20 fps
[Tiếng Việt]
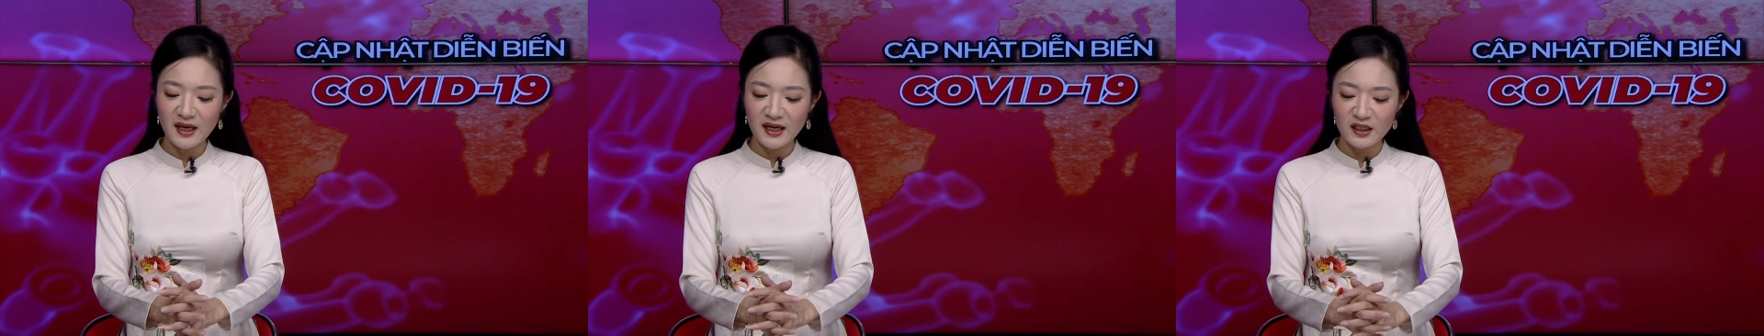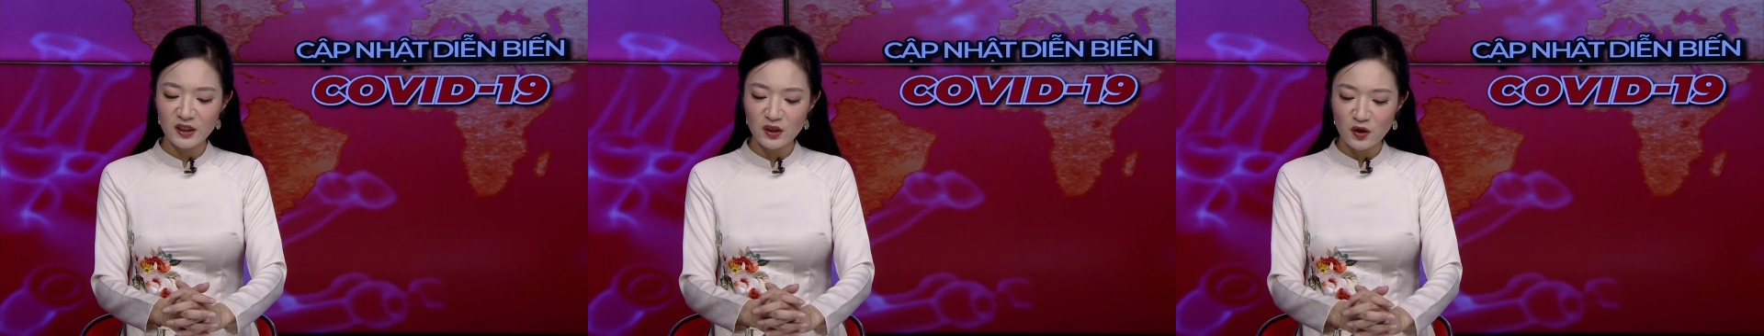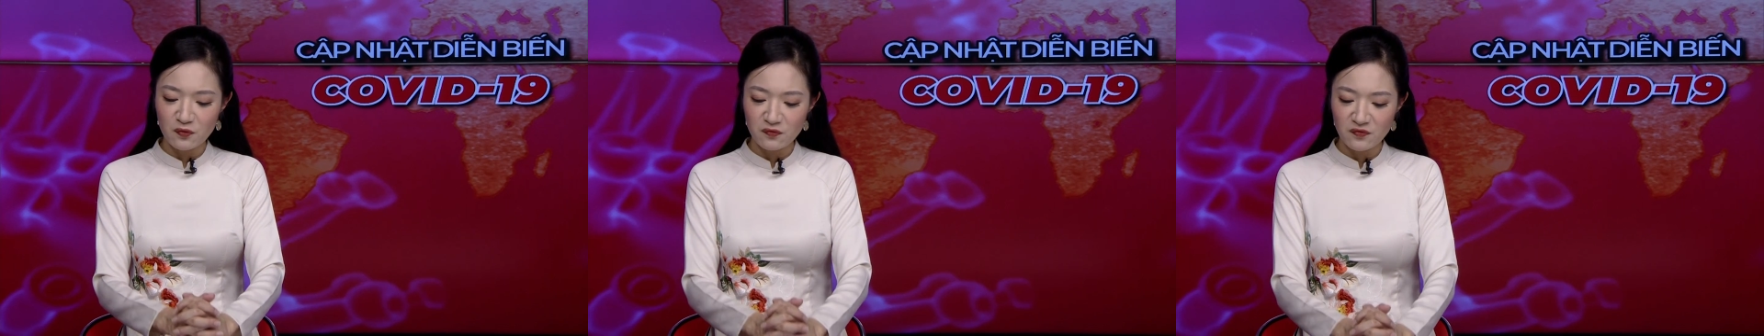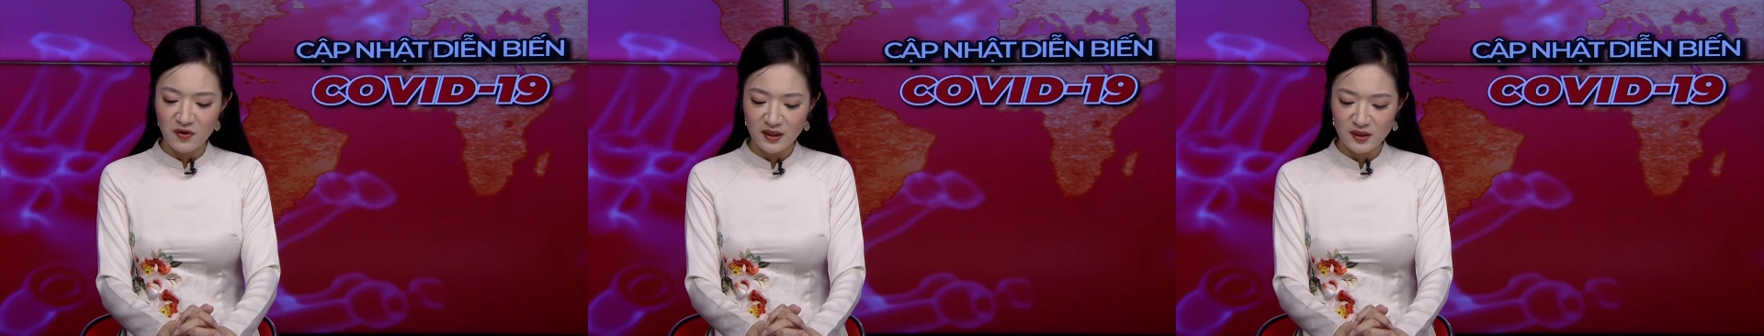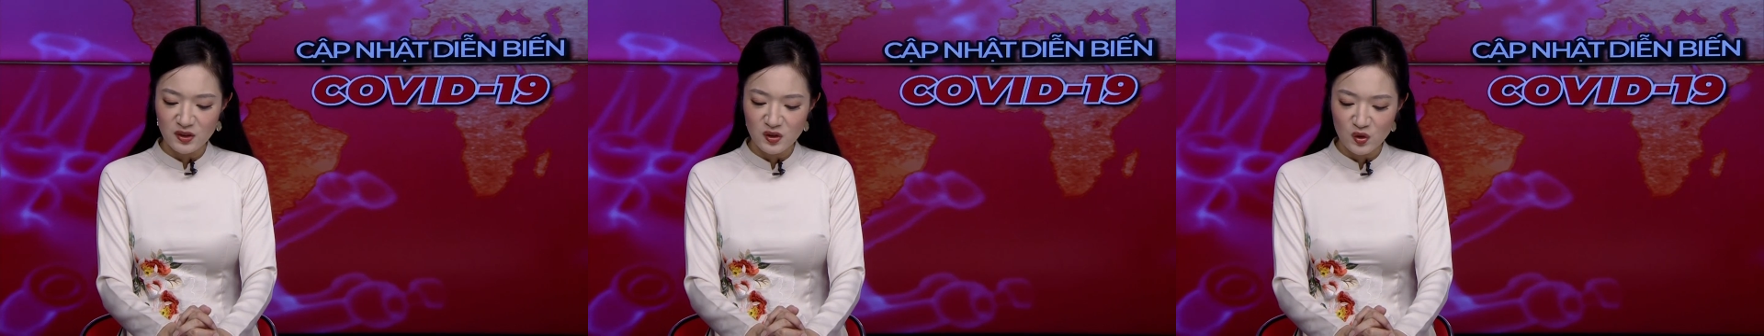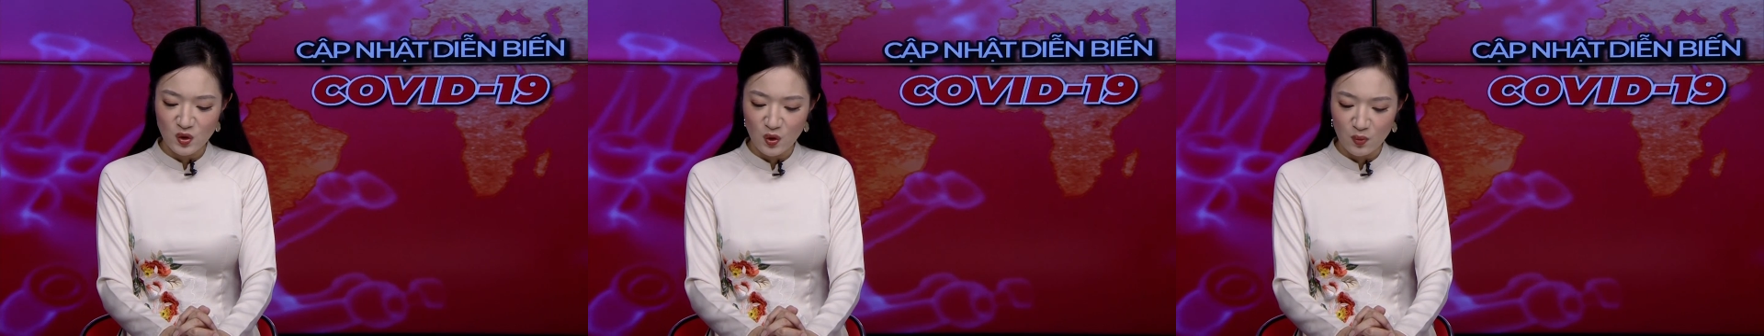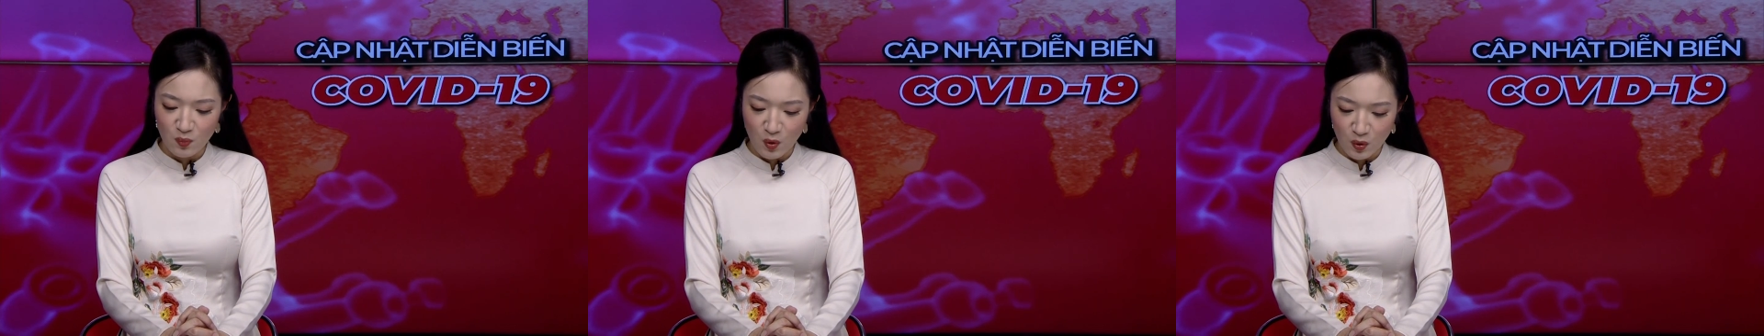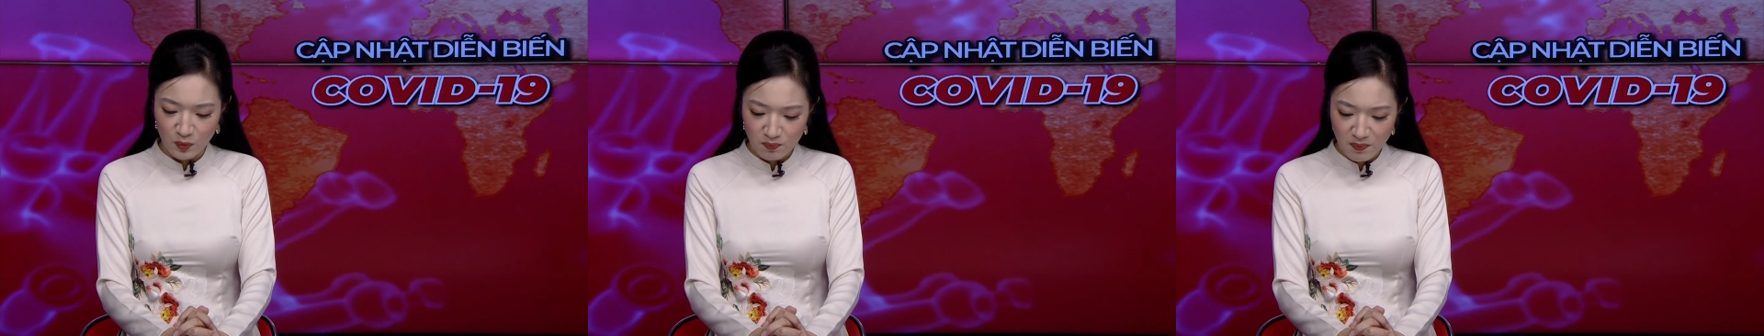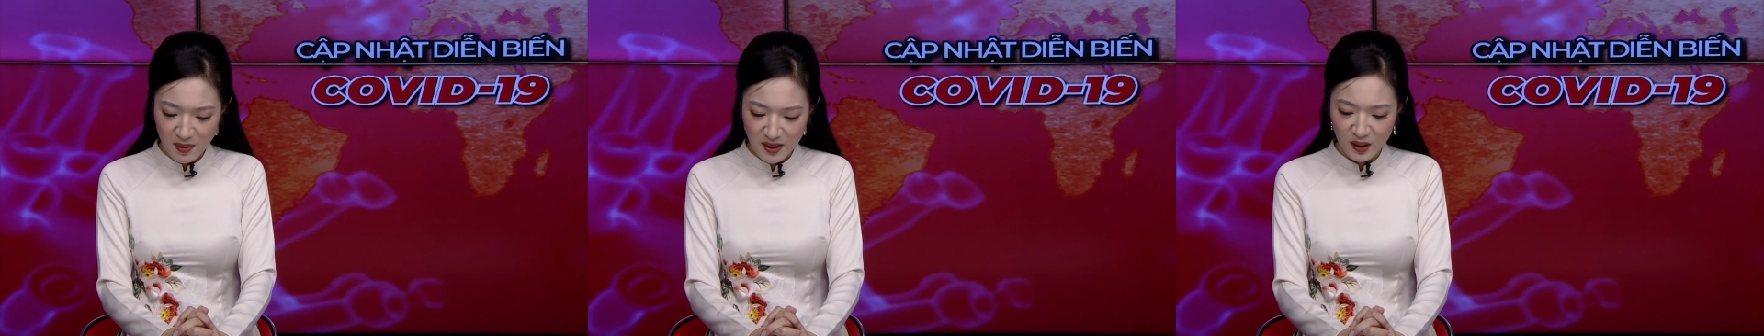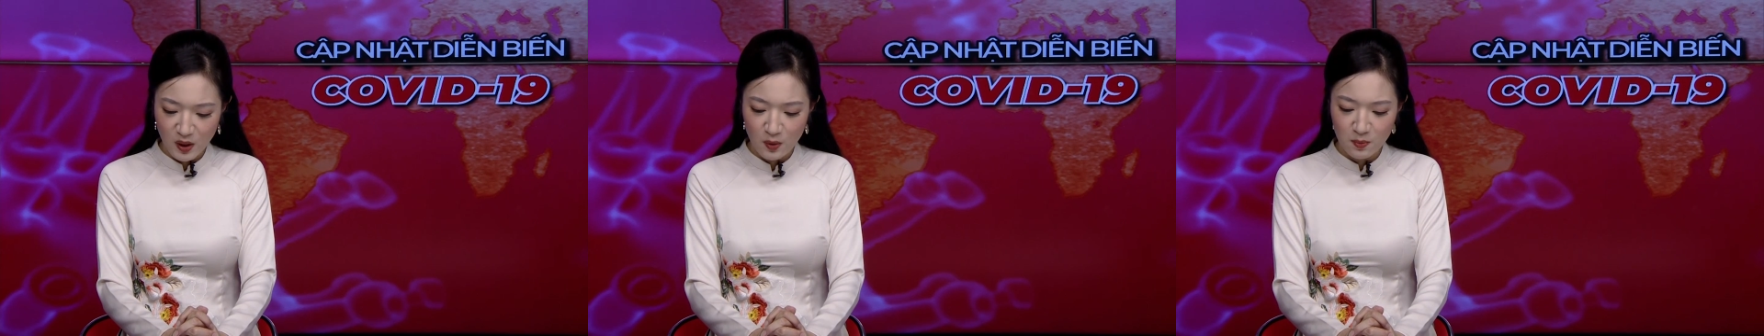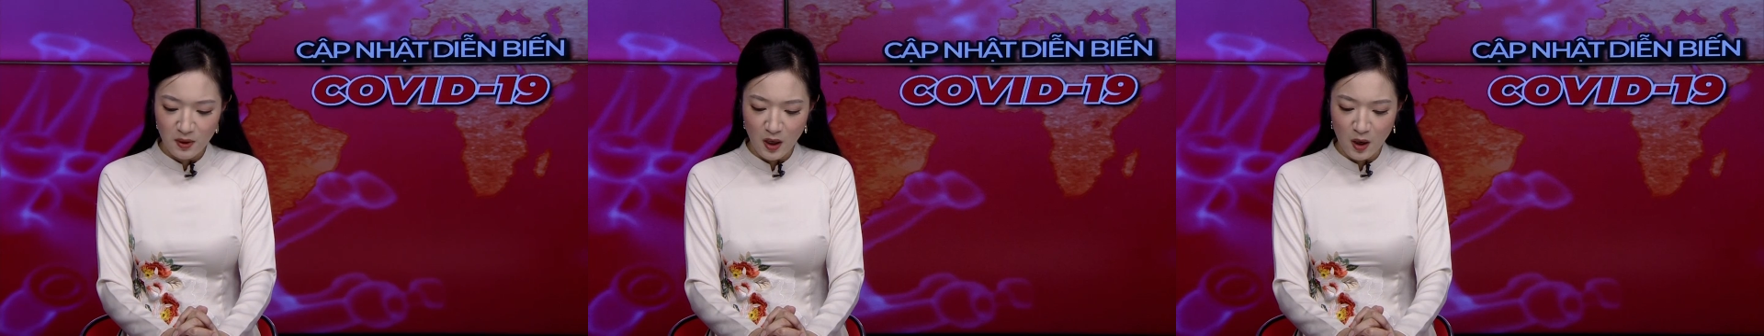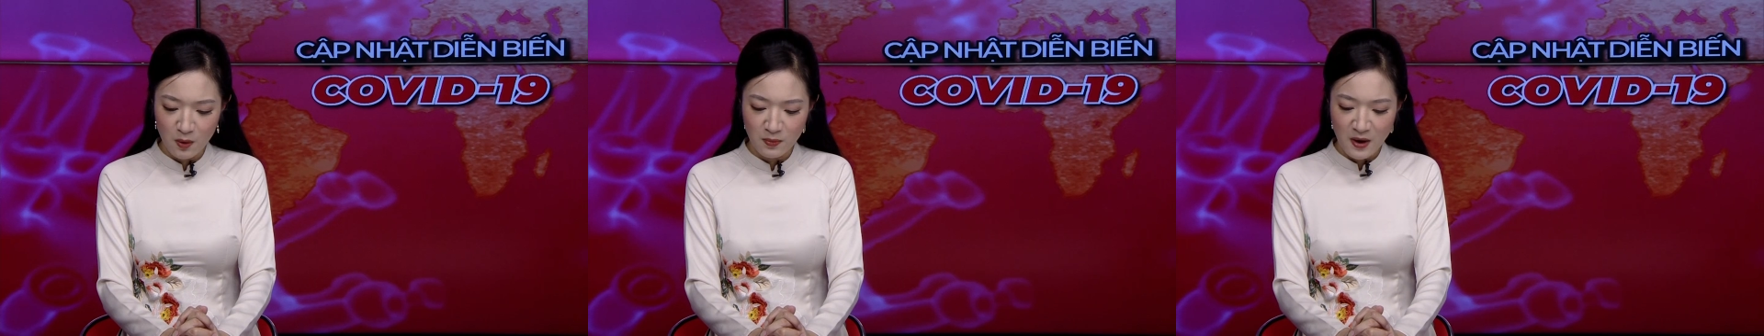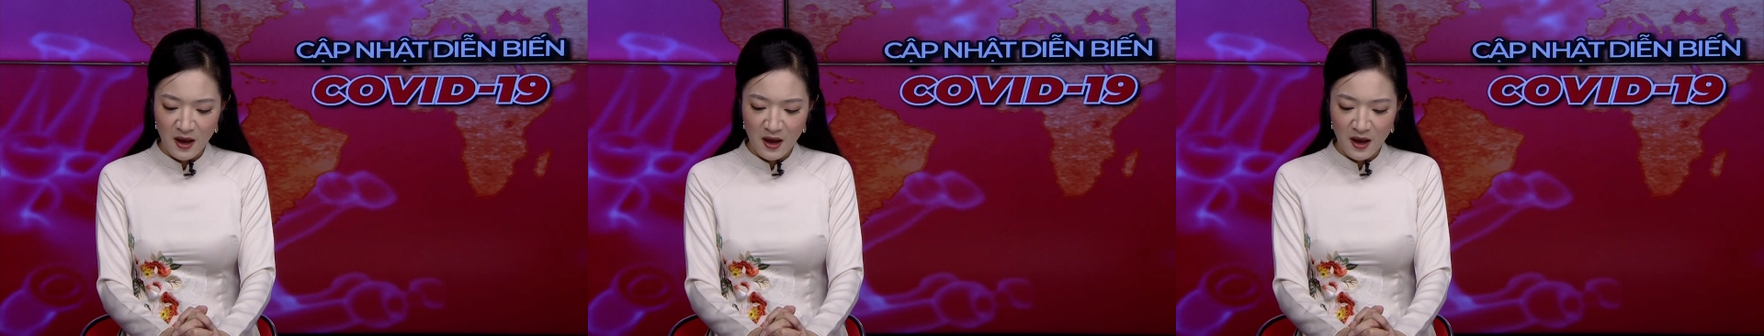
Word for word: công văn số bốn bảy không không